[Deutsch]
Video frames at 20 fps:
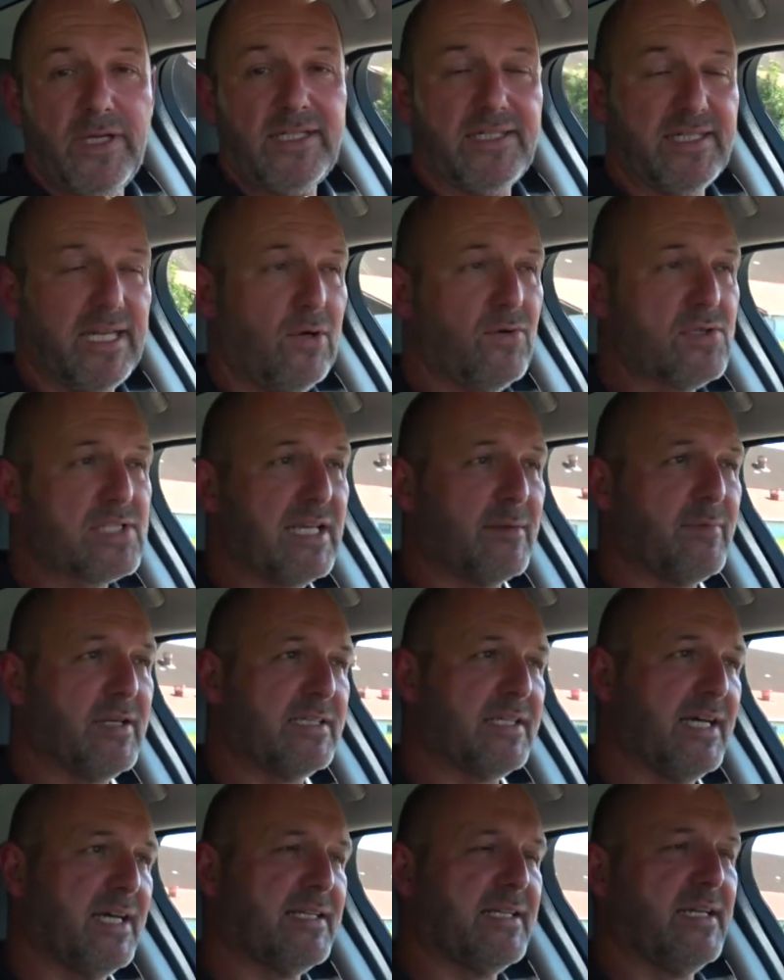hinaus aber,
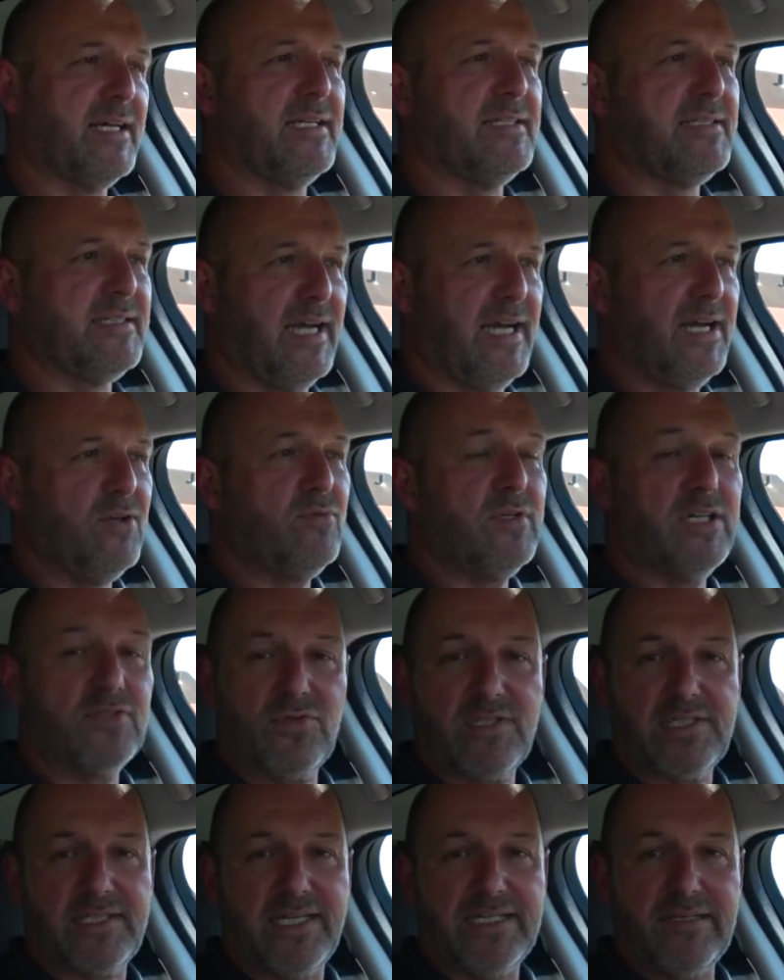da der Jaguar
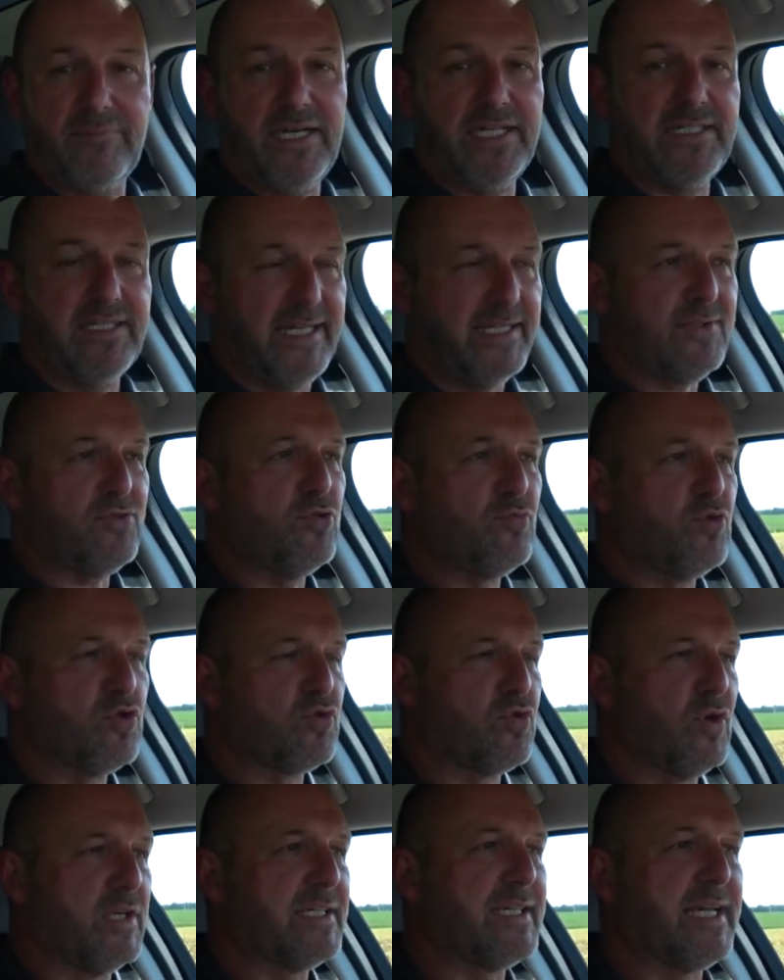durch seine beiden
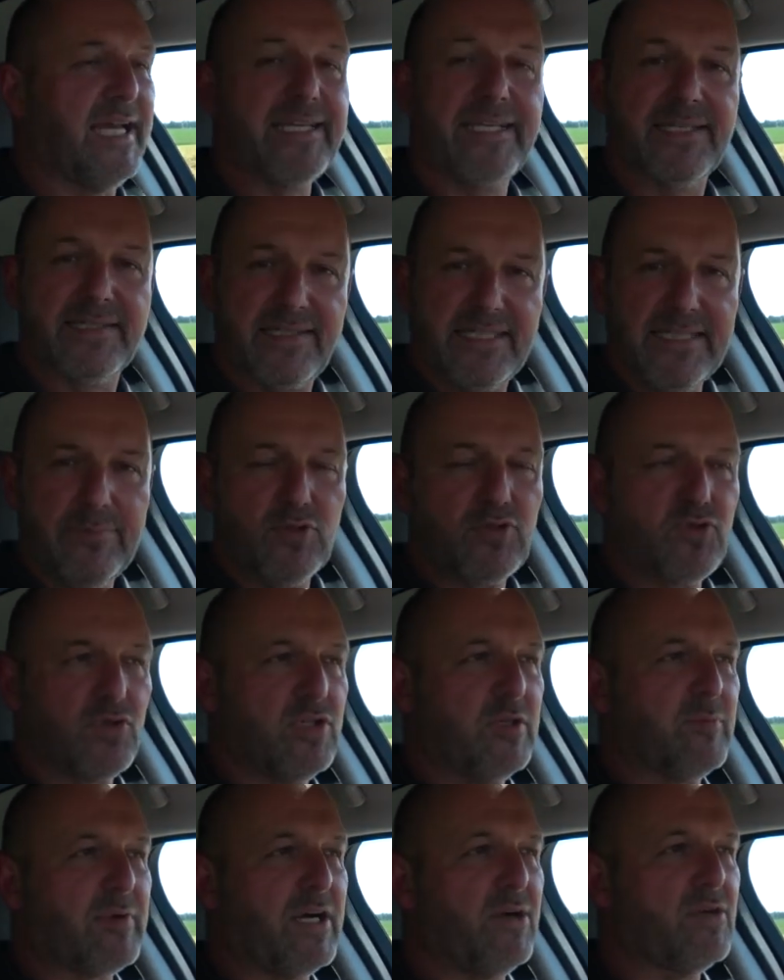Elektromotoren keinen
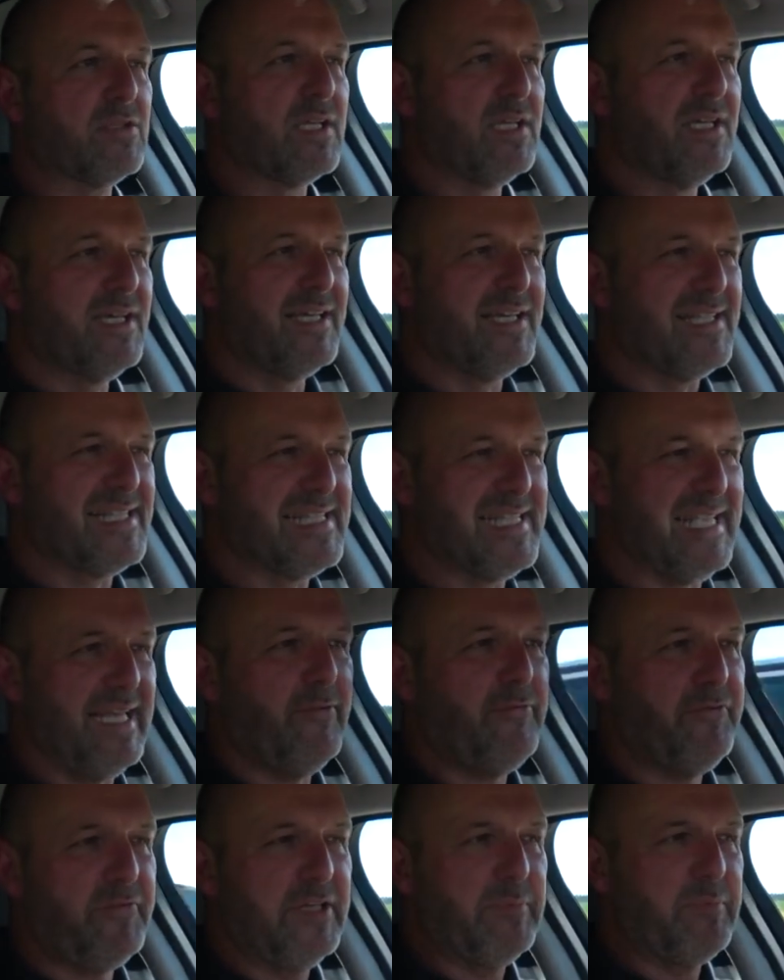Getriebetunnel braucht,
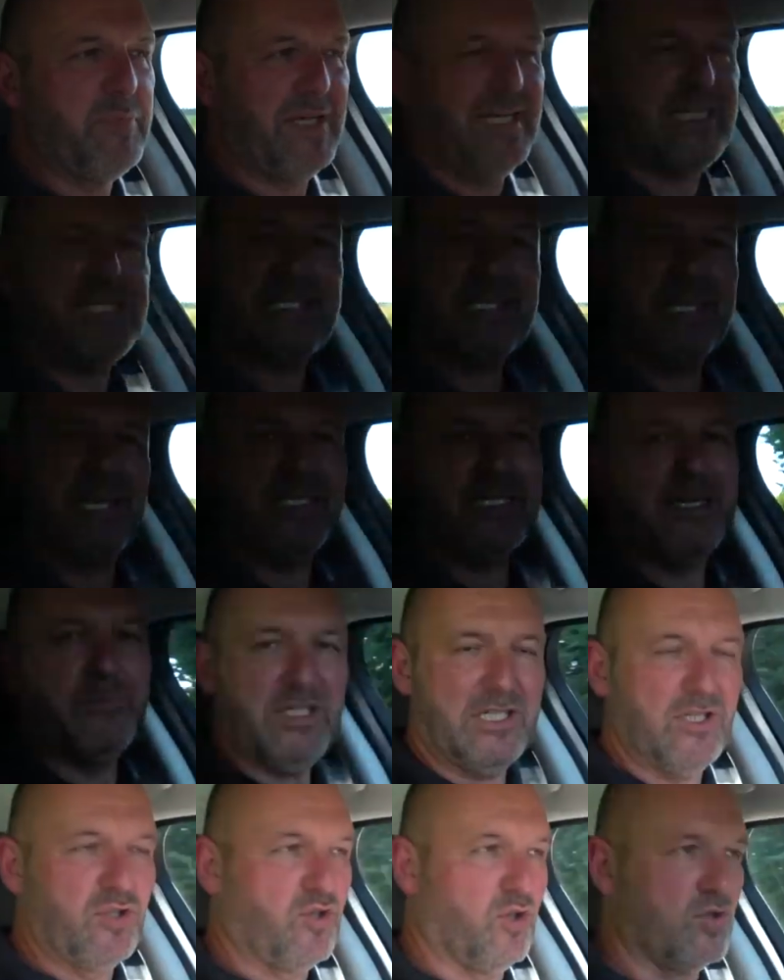sehr viel Platz hier in der
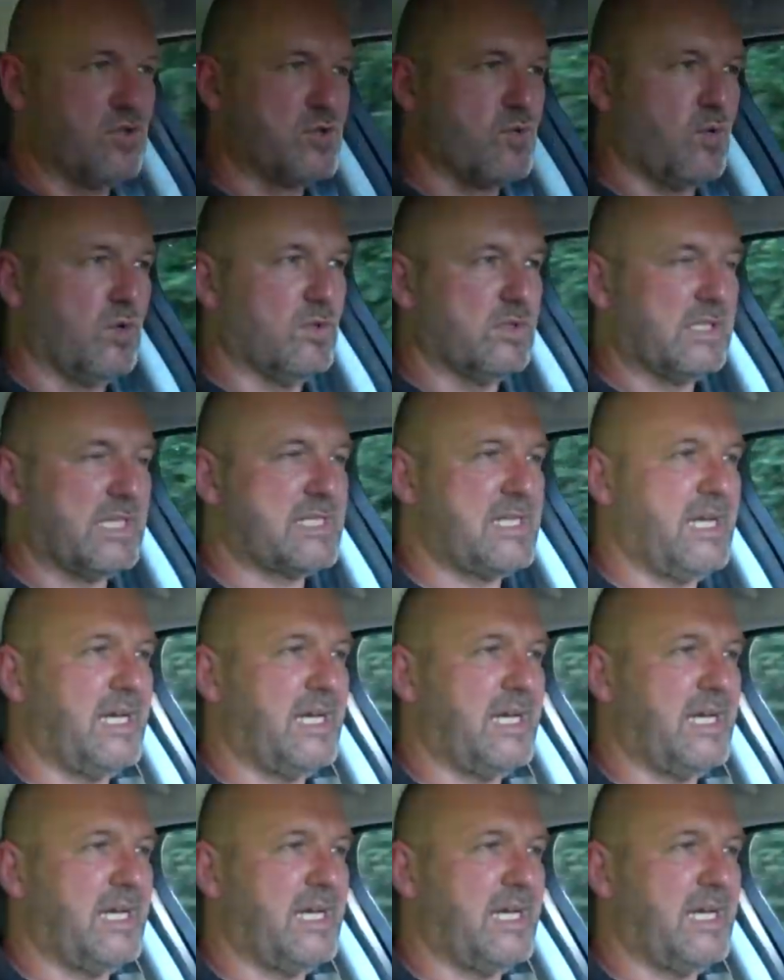Mittelkonsole. Und das